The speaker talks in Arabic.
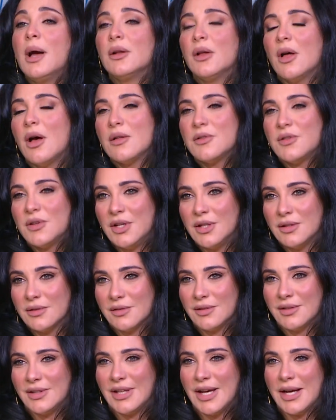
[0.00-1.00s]
قادرين
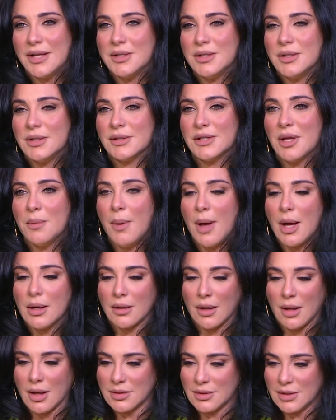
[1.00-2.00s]
يعني طبعا
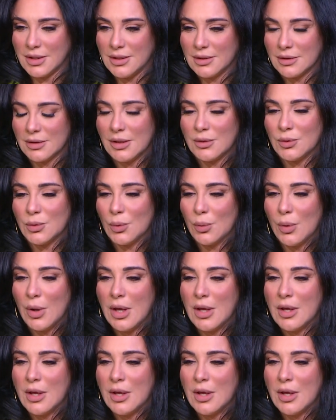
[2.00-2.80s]
قادرين انه